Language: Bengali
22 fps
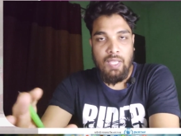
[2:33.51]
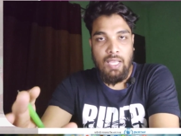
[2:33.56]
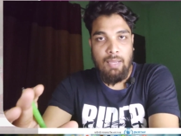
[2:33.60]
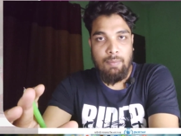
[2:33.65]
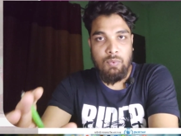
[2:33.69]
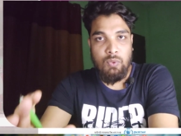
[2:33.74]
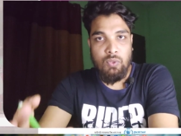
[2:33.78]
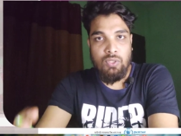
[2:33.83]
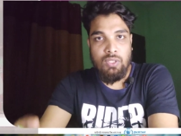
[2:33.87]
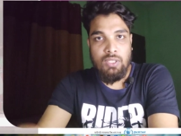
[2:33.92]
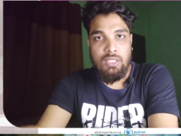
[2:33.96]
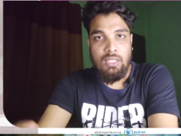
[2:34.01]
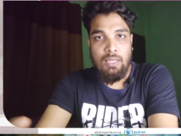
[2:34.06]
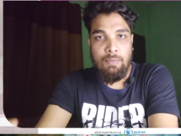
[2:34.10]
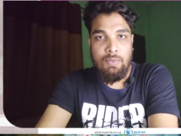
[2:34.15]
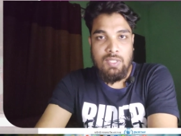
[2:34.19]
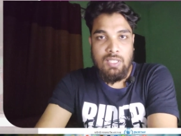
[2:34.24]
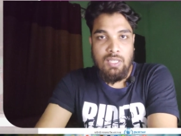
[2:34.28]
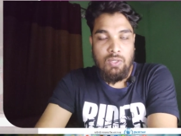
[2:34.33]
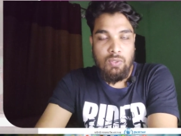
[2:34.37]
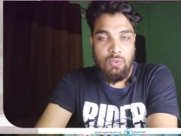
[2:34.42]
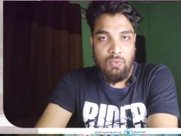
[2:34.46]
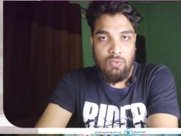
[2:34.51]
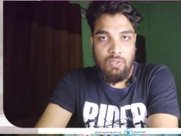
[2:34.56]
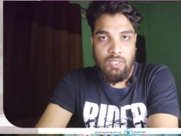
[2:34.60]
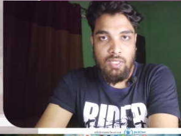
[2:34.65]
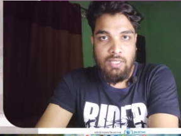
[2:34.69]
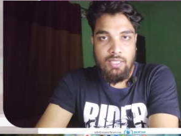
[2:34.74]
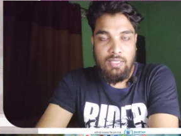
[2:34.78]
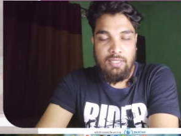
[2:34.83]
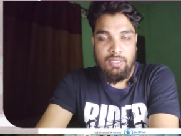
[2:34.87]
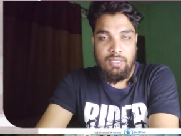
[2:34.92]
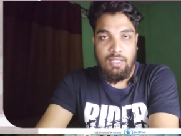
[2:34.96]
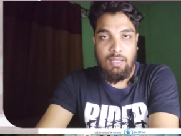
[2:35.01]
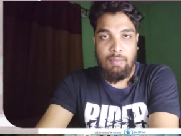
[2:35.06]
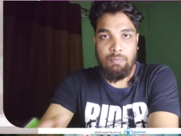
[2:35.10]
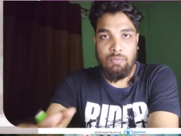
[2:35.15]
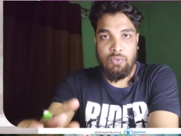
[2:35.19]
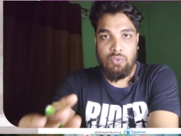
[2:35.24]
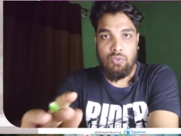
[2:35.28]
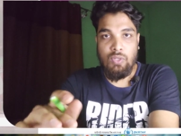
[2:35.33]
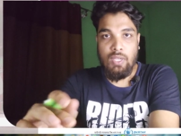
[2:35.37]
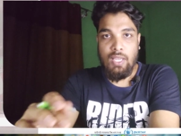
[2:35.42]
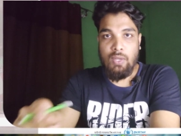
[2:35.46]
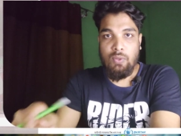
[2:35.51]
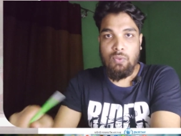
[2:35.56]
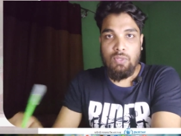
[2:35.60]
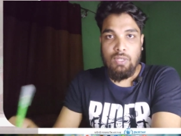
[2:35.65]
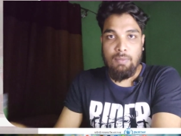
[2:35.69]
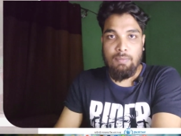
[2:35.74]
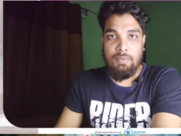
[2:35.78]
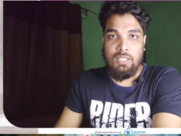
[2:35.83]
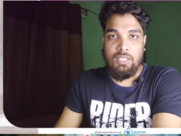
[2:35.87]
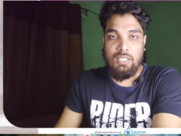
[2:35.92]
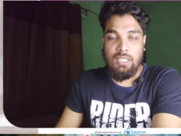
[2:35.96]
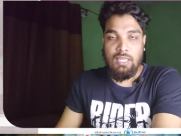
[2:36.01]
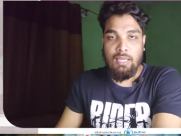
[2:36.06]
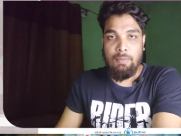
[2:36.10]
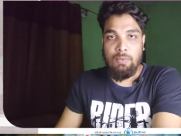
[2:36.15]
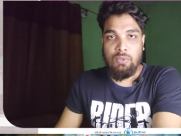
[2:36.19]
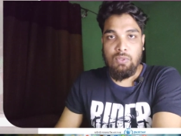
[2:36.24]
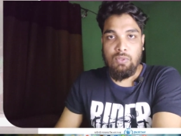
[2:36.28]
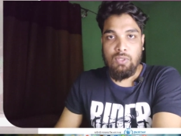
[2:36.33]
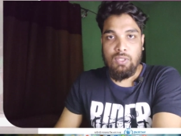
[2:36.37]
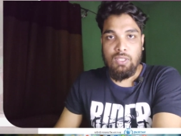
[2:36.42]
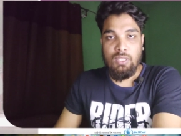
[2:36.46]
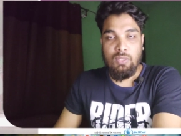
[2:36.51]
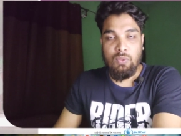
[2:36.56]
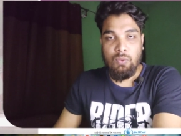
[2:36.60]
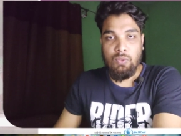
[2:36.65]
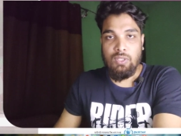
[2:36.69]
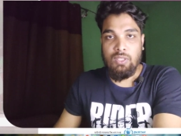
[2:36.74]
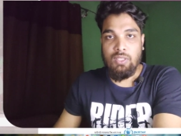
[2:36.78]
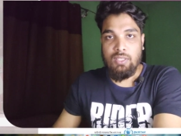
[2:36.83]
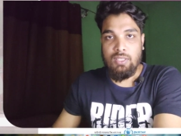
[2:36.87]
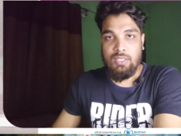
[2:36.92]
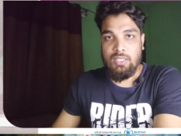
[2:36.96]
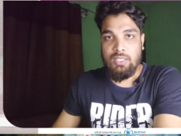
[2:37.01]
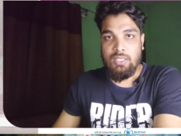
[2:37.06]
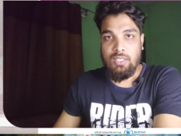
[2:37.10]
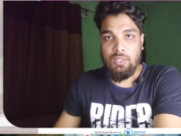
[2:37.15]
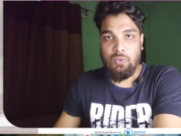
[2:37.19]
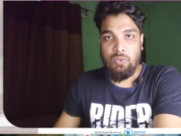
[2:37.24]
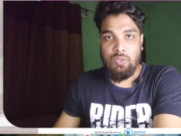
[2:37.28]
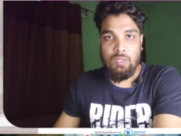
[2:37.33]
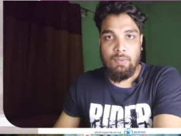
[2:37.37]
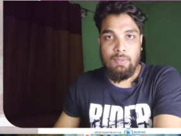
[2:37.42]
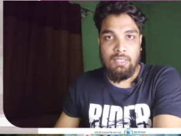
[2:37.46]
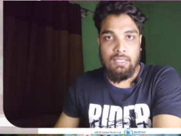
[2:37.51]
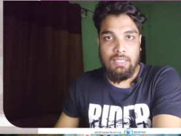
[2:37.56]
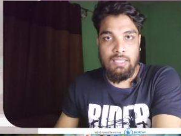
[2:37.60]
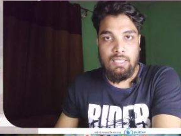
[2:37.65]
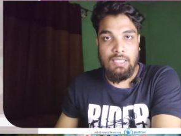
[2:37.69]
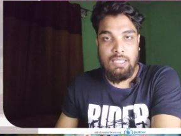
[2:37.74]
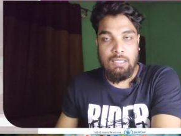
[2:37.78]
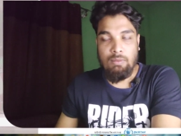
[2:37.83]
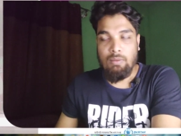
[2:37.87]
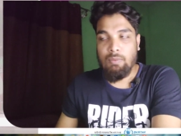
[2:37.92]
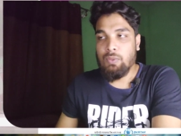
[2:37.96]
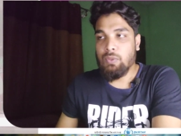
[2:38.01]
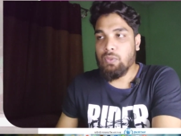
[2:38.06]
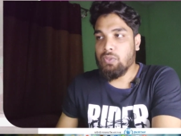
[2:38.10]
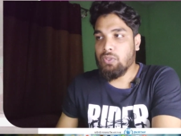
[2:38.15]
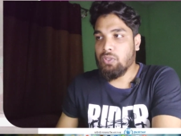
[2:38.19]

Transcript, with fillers: আবেদনটি আমি চালু করে নিয়েছিলাম সো এখন আমি সেই আবেদনটি করে দেওয়ার চেষ্টা করি বা দেখি কীভাবে